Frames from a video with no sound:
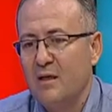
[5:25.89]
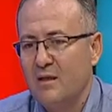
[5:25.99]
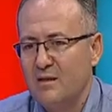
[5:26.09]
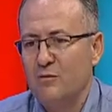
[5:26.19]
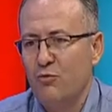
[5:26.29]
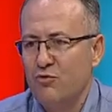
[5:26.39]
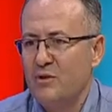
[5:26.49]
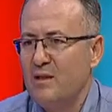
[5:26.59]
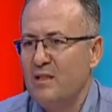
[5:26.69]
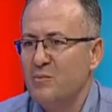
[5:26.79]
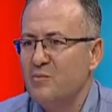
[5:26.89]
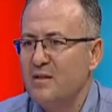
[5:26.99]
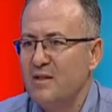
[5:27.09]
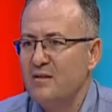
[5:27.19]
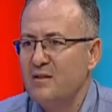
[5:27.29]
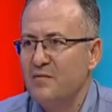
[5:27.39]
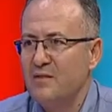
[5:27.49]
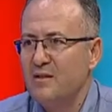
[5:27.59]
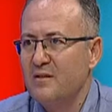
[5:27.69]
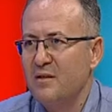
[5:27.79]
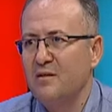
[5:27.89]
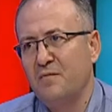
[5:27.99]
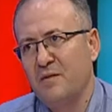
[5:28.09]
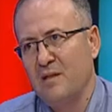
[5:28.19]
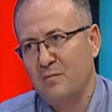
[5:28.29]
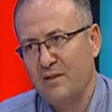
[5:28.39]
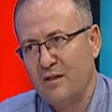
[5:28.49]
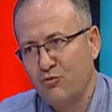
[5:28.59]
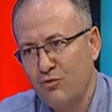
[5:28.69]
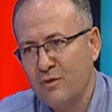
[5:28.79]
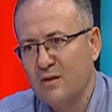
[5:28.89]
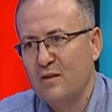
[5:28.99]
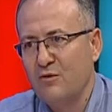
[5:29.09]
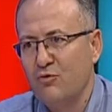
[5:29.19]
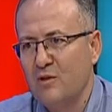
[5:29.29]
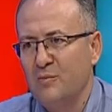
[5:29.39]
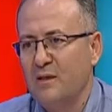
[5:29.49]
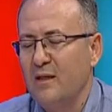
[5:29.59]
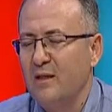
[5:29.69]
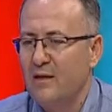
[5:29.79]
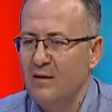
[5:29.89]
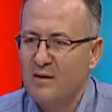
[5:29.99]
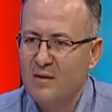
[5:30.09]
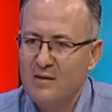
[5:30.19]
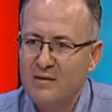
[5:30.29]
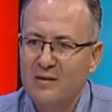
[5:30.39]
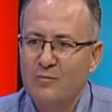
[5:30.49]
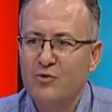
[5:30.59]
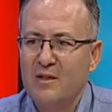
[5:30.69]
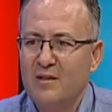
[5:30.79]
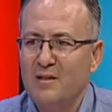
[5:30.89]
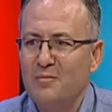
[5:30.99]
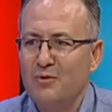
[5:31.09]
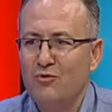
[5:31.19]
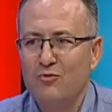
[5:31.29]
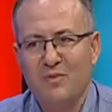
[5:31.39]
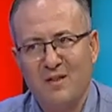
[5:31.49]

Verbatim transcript: Asıl orijinal ismimiz aslında fiziksel tıp ve rehabilitasyon diye geçiyor ama halk arasında da bu şekilde biliniyor.